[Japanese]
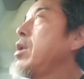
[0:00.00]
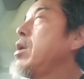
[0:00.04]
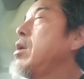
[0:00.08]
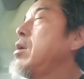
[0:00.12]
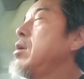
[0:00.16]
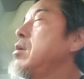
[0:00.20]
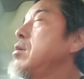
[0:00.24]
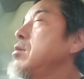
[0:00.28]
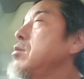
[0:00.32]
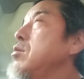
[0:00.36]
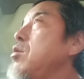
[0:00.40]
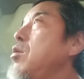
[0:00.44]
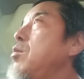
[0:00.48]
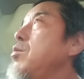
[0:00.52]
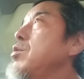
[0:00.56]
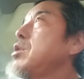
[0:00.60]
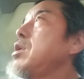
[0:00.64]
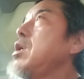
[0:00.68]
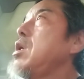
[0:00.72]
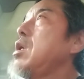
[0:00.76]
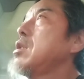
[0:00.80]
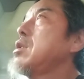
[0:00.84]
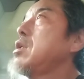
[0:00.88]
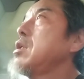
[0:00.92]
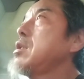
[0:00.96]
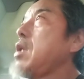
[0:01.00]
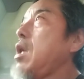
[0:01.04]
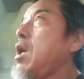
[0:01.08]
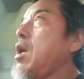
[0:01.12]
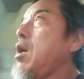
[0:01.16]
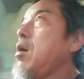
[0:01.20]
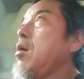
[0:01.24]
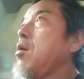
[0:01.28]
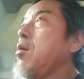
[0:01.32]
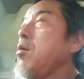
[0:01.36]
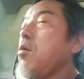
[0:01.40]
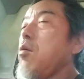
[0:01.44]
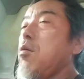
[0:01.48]
と思ってやってたら、
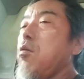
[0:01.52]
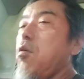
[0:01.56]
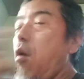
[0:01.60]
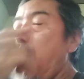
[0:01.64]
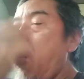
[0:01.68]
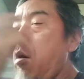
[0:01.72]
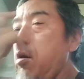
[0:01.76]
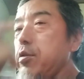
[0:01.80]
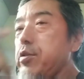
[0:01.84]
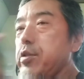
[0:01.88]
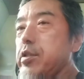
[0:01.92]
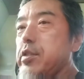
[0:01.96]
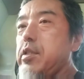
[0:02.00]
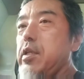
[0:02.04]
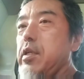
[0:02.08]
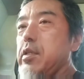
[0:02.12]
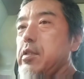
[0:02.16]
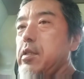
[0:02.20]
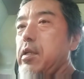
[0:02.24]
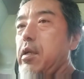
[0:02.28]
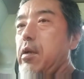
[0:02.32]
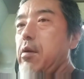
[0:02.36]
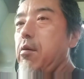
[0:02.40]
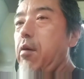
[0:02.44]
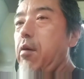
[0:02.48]
コーンって来てですね、あ